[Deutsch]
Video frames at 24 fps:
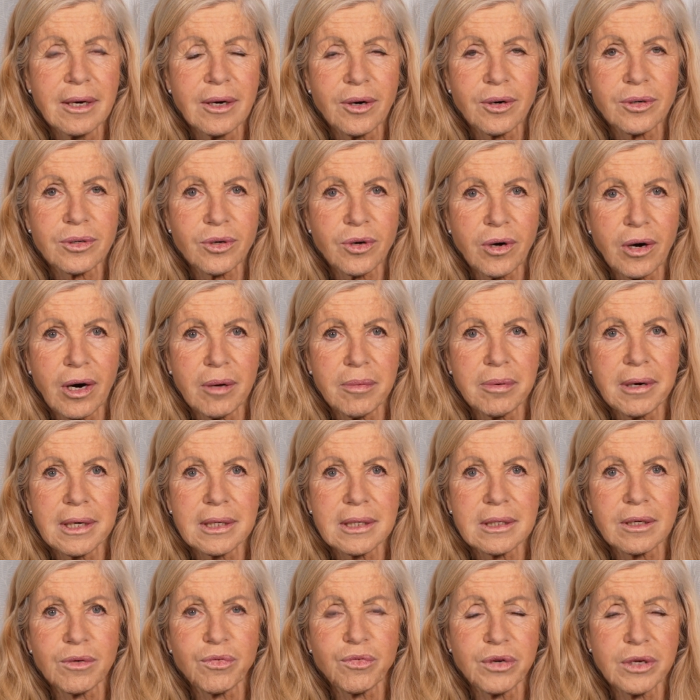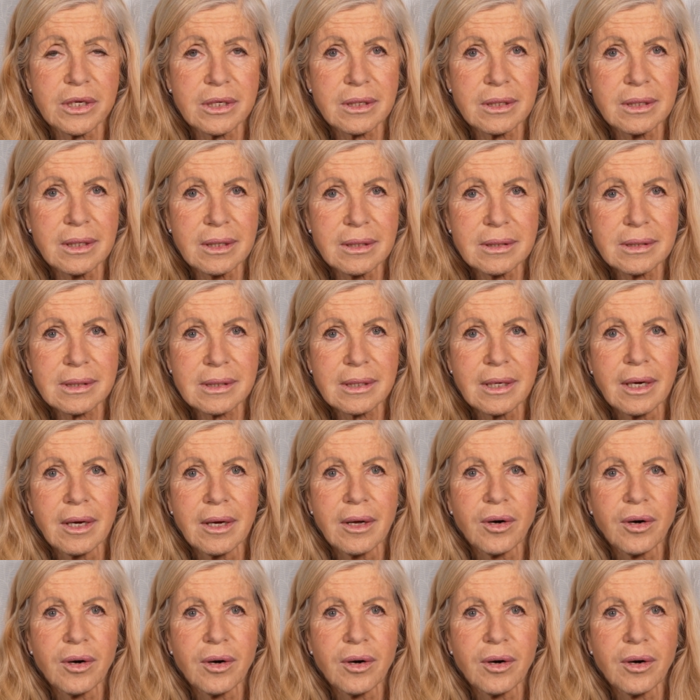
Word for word: und körperliche Fitness.